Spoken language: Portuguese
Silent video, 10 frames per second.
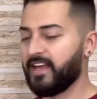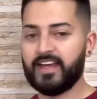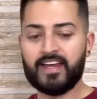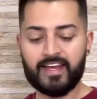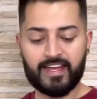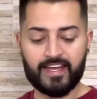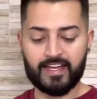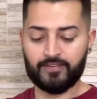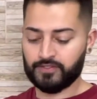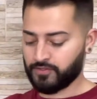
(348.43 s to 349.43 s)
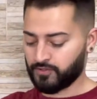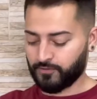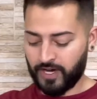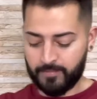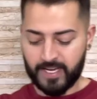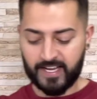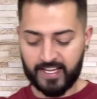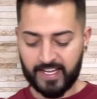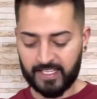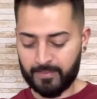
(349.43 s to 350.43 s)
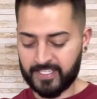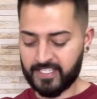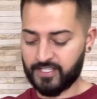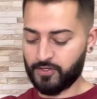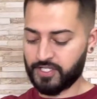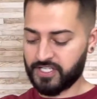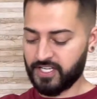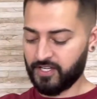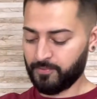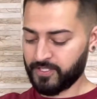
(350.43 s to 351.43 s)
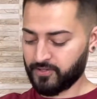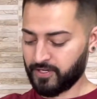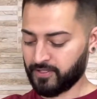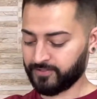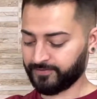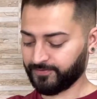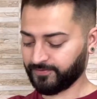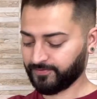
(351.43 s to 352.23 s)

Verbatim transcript: É, vou abrir aqui ela para sentir o cheiro, pessoal.